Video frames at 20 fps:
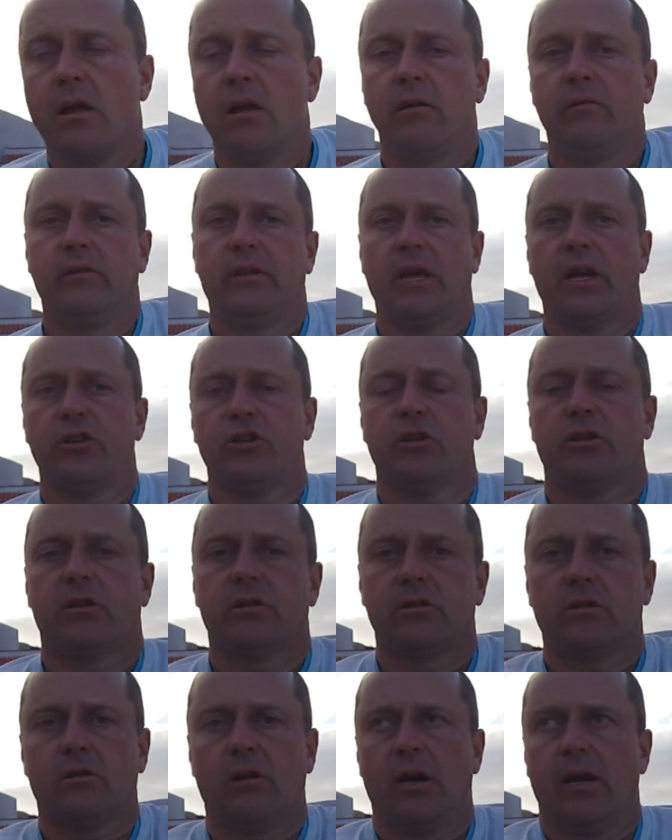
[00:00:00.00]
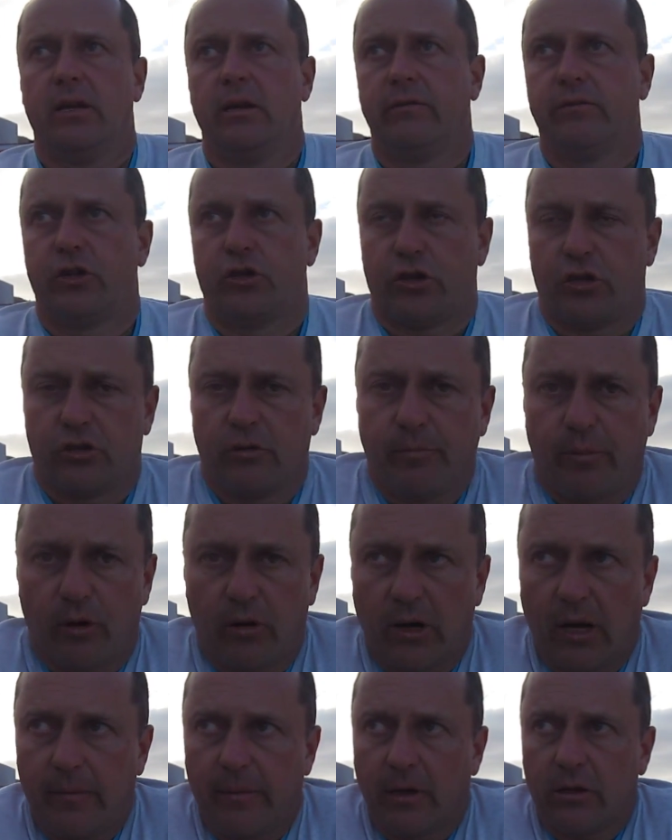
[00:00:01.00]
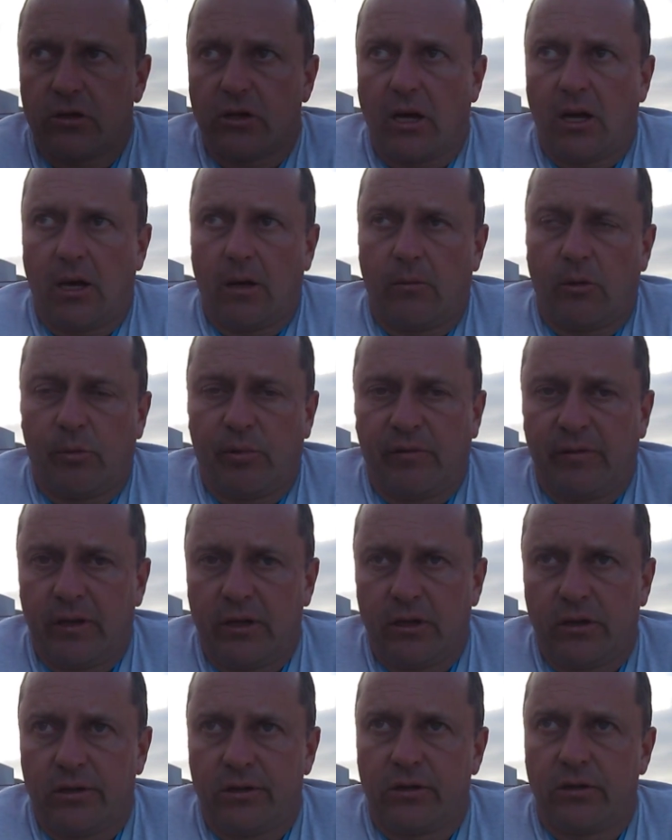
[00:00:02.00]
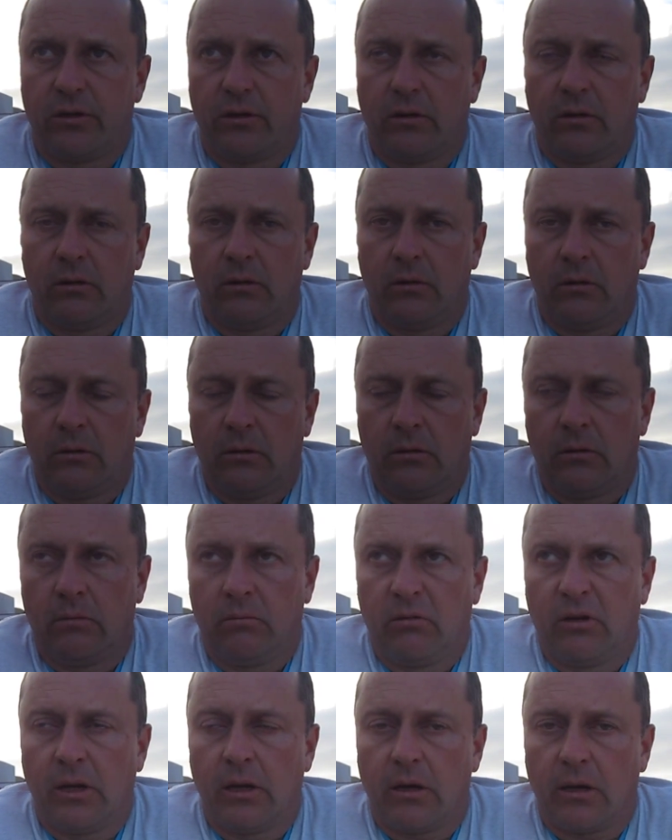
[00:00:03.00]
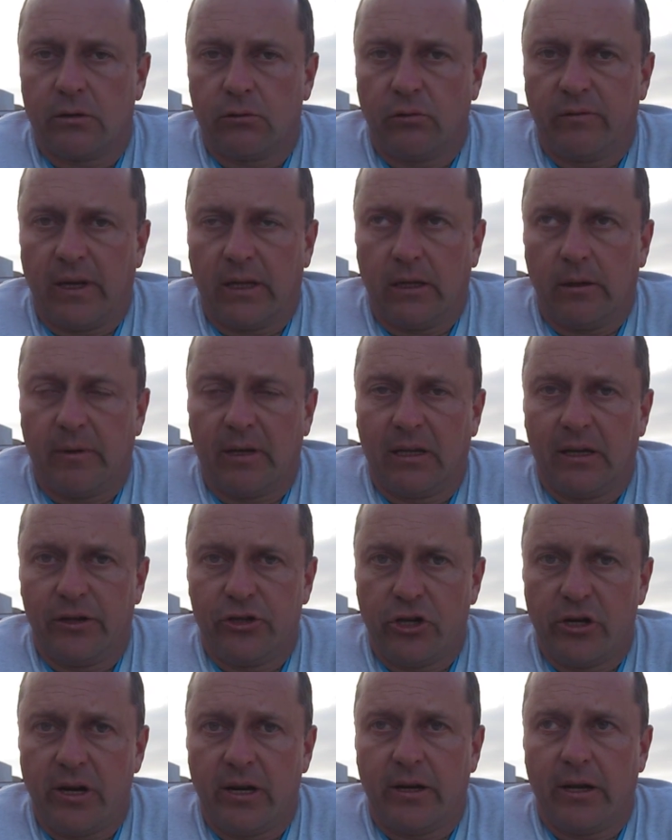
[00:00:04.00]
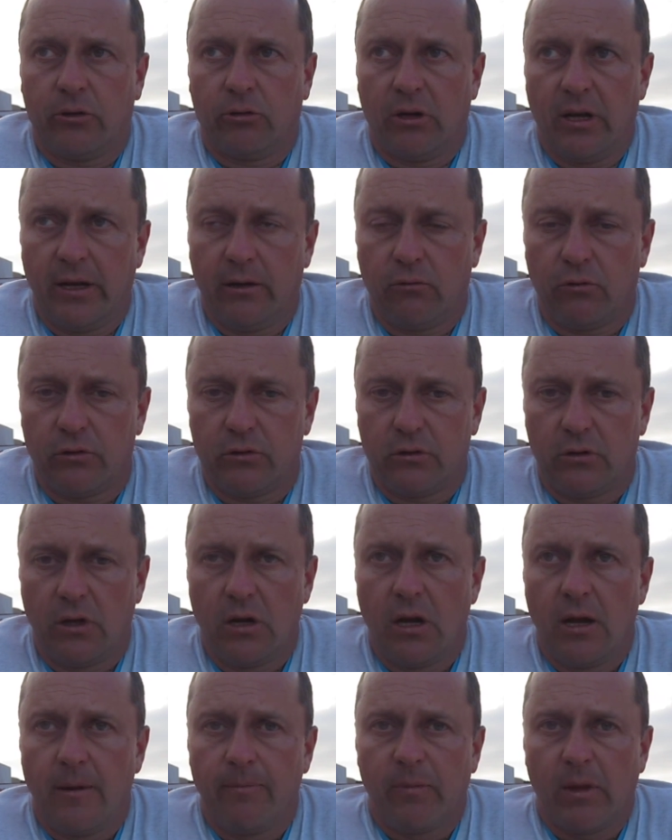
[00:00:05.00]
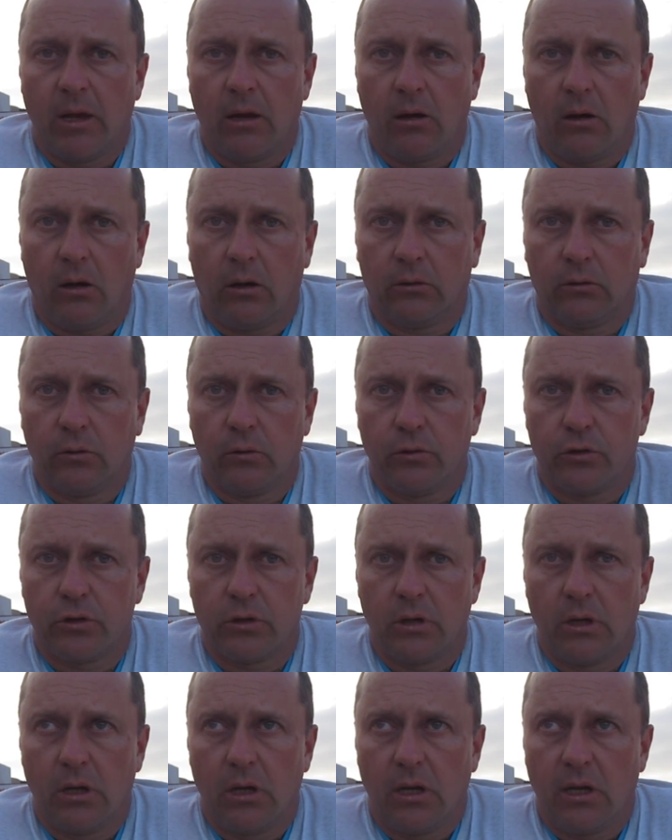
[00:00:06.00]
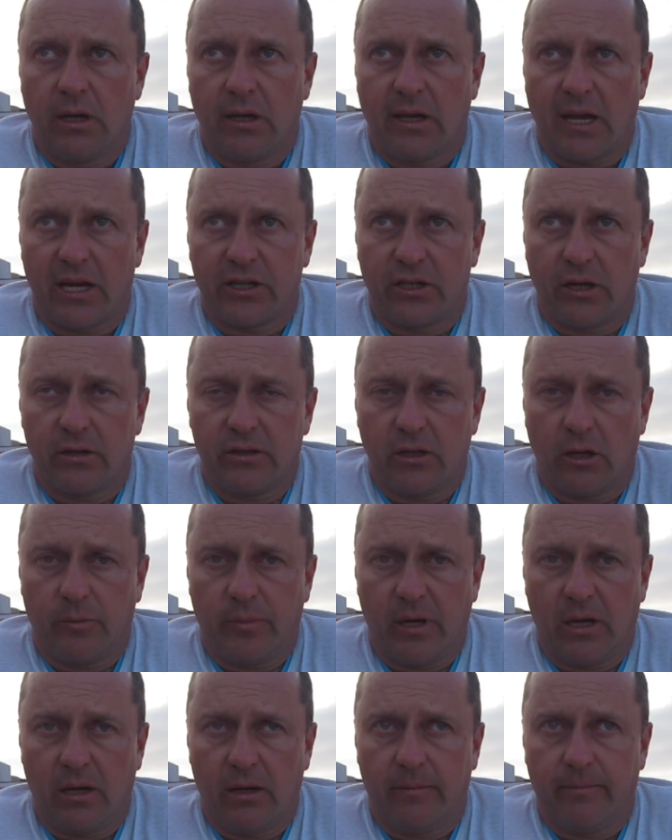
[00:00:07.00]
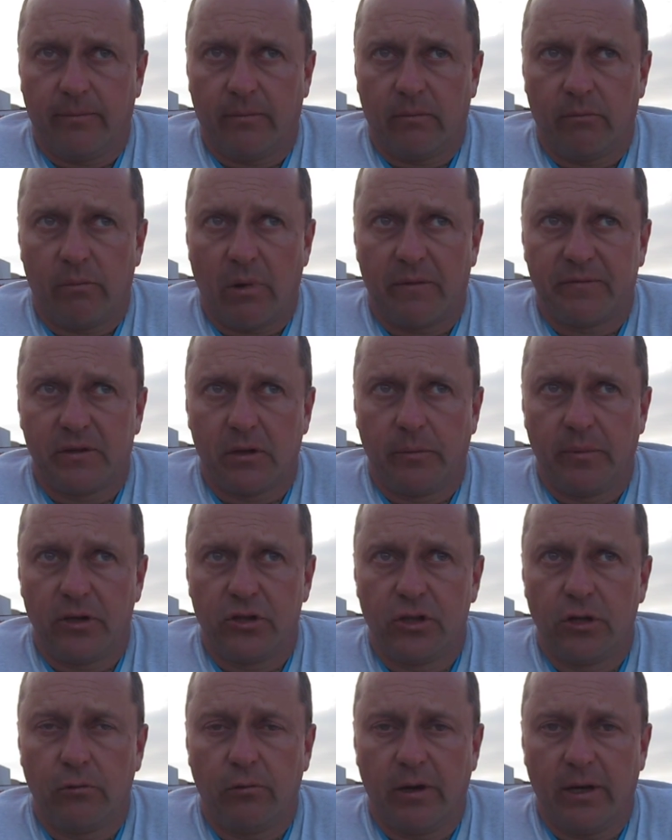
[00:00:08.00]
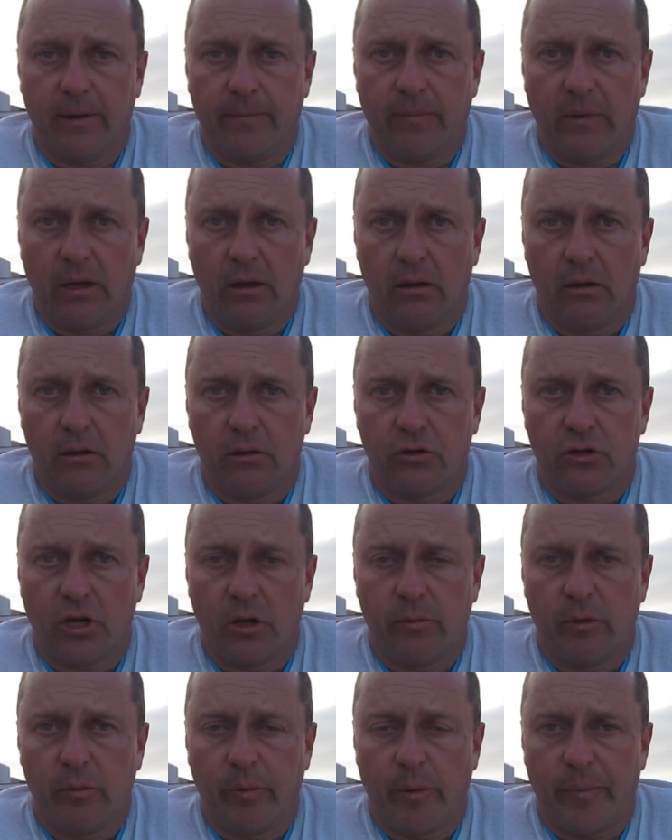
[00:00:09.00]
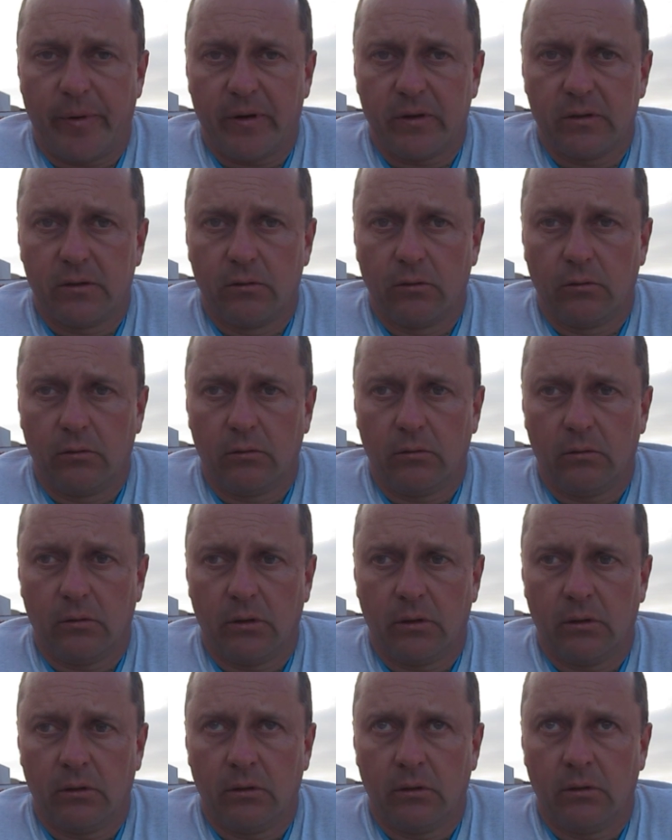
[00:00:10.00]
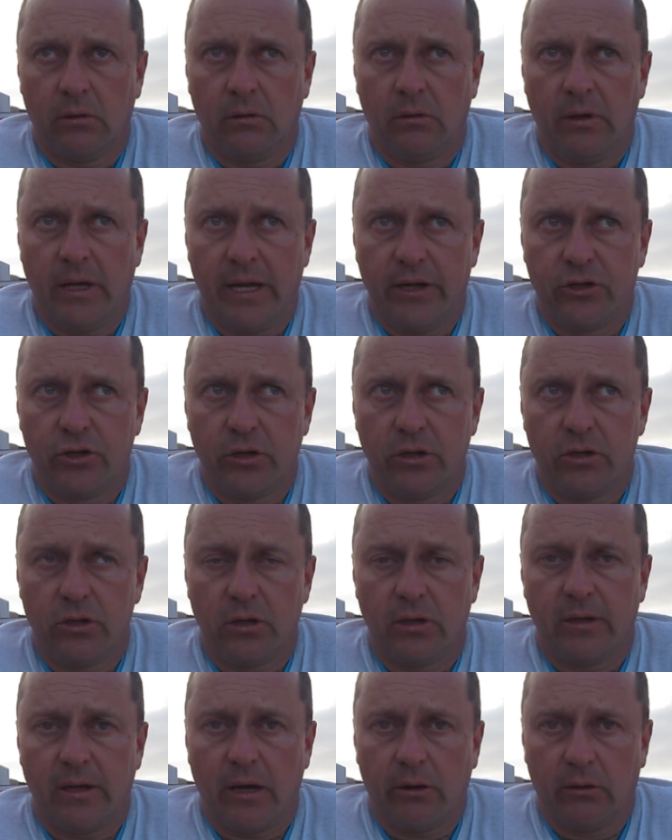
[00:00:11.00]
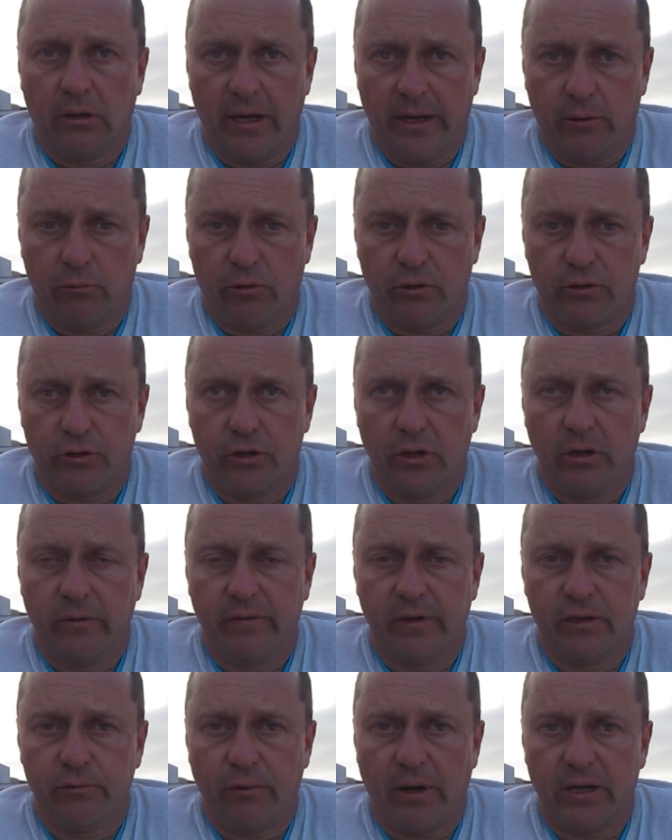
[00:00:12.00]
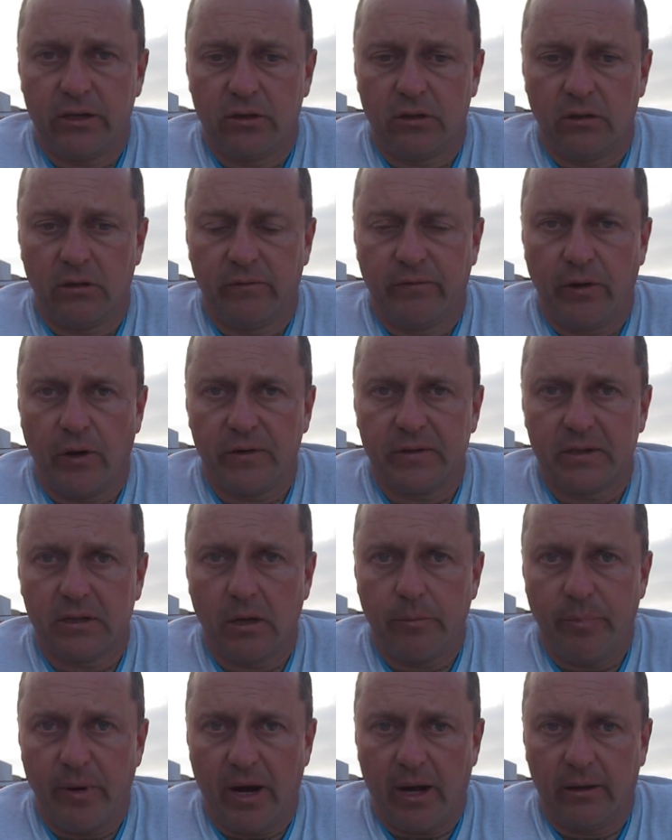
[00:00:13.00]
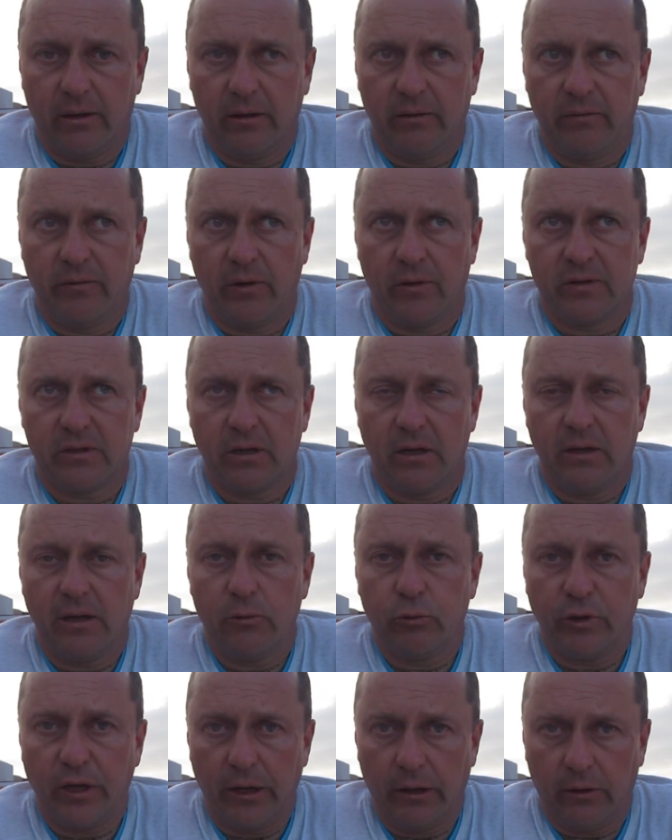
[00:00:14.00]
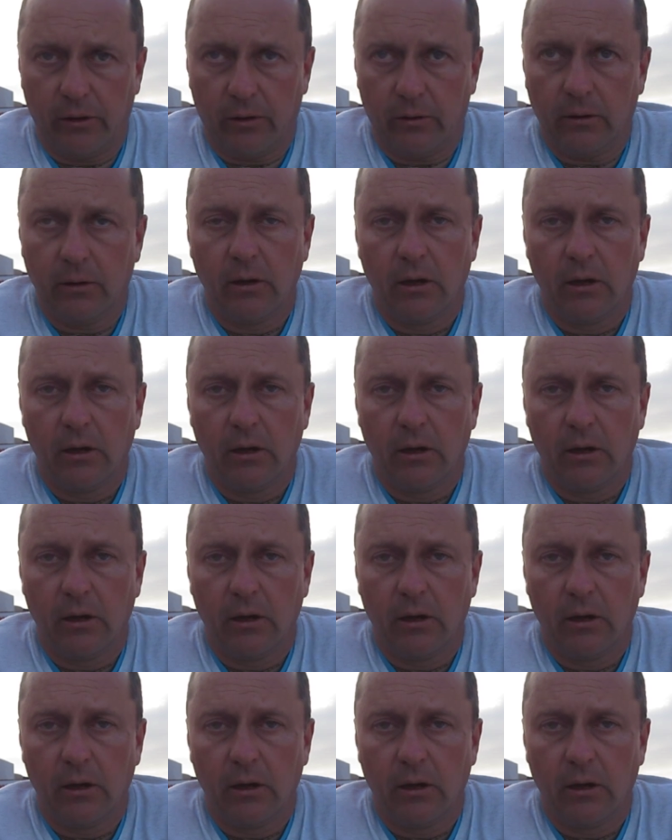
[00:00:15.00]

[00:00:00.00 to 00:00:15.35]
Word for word: Witajcie drodzy kochani, w dzisiejszym programie chciałem opowiedzieć y, kilka słów na temat leczenia na odległość. Otóż każda osoba ma w sobie siłę, żeby po prostu y, leczyć na odległość, czyli wysłać wiązkę prany, wiązkę neutrino